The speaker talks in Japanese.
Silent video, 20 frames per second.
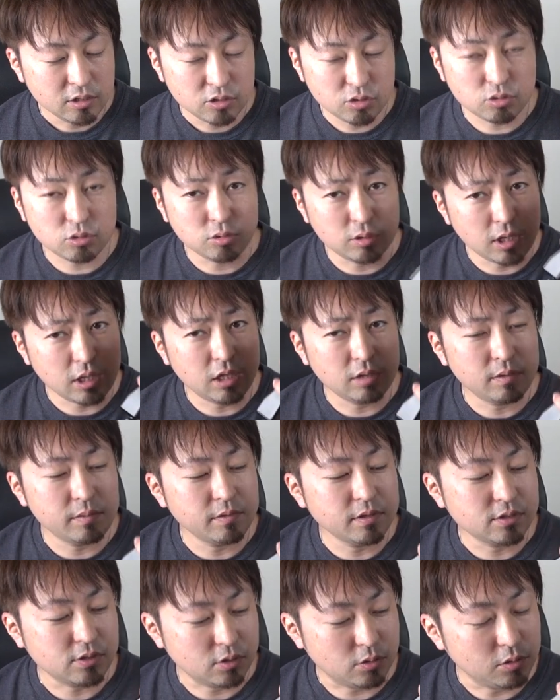ちょっと歌ってみ
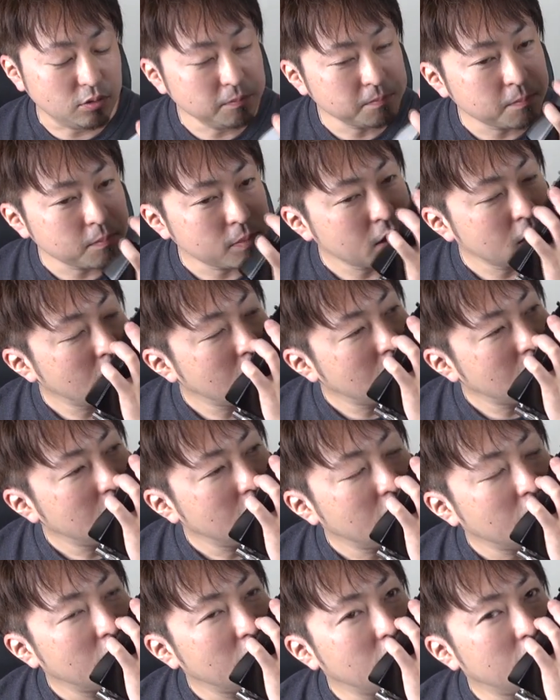ますよ。
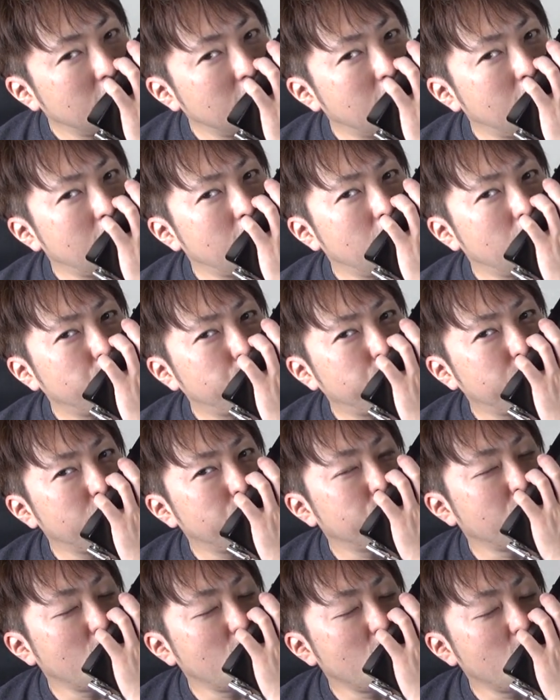
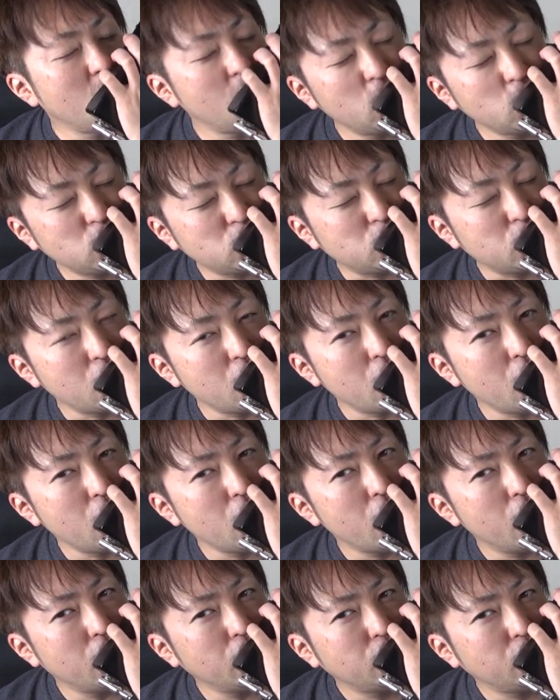Happy
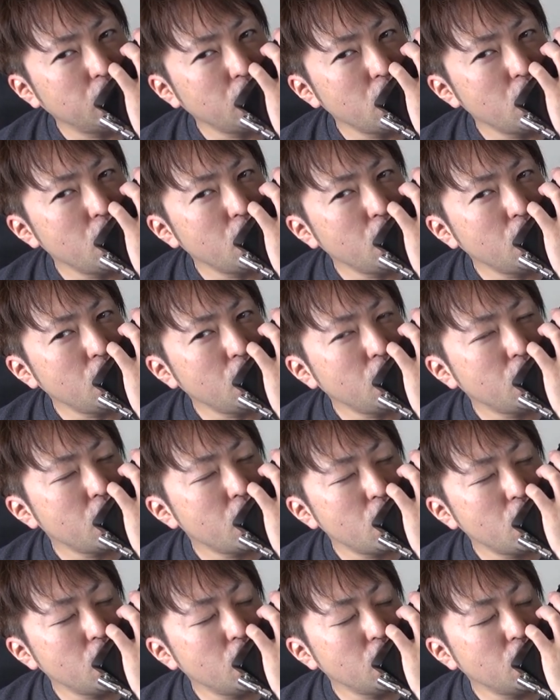birthday to
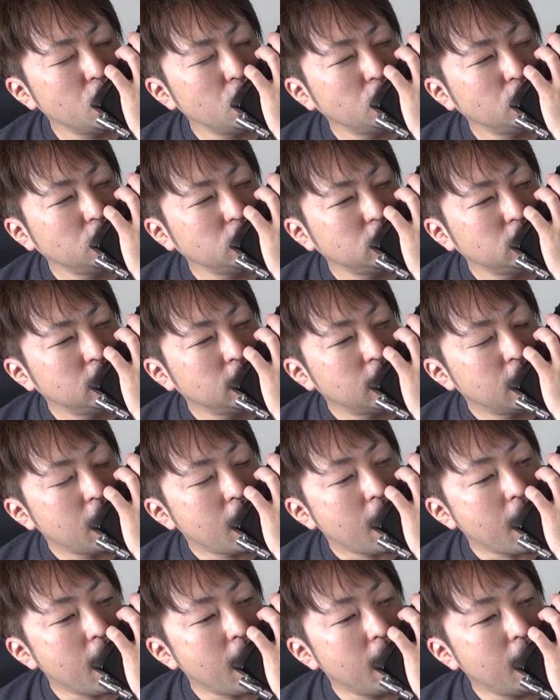you,
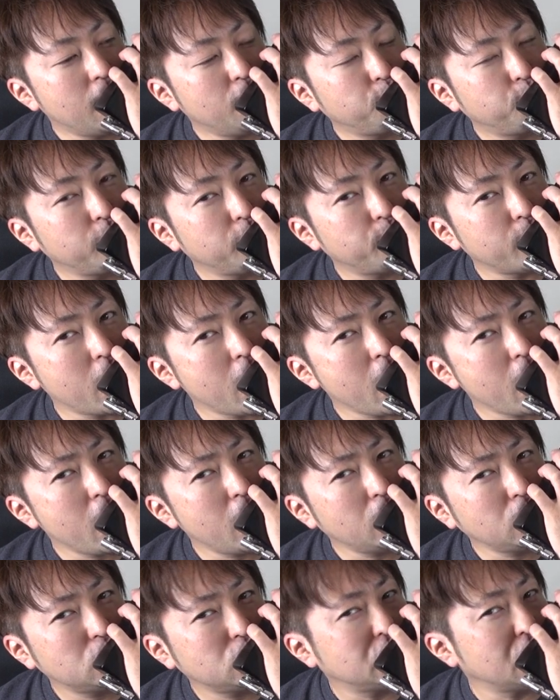happy
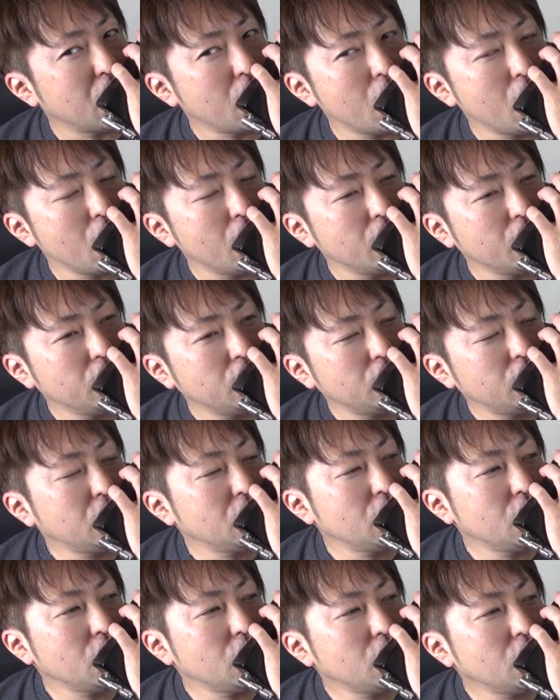birthday to
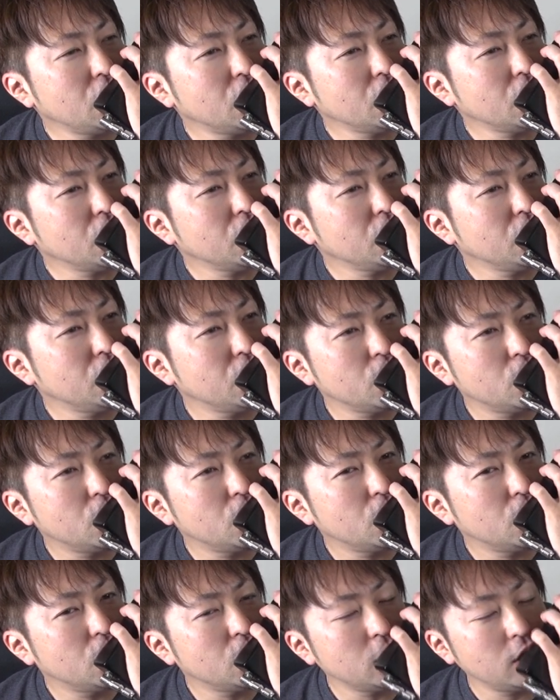
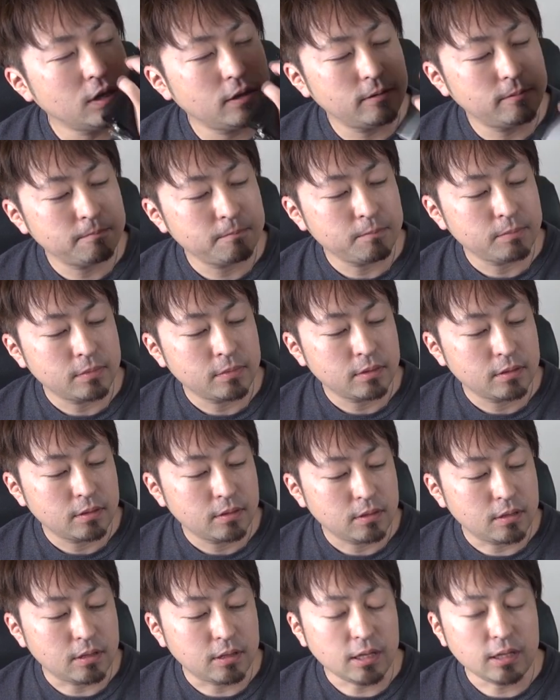you
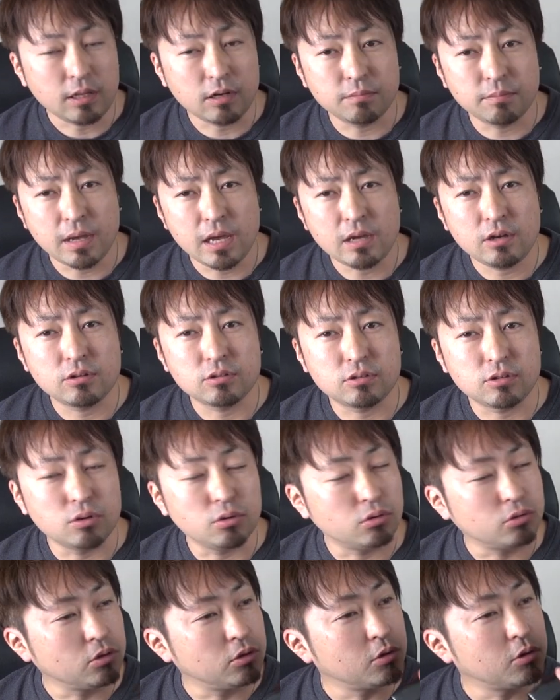で、ただのマイクってい
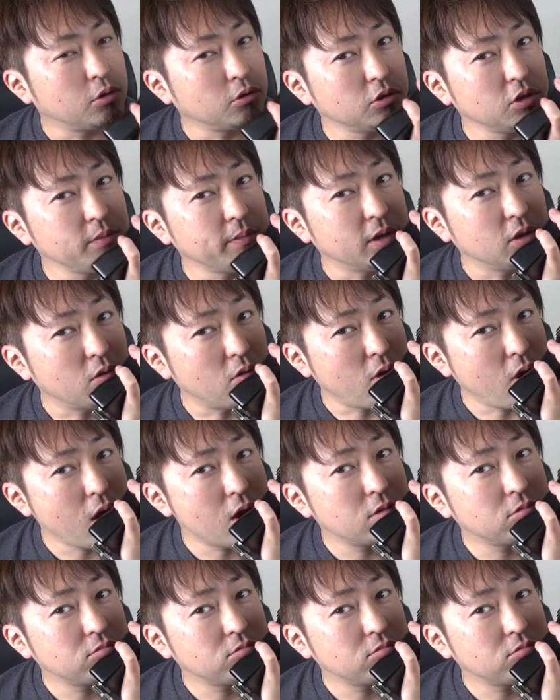うのと、この今の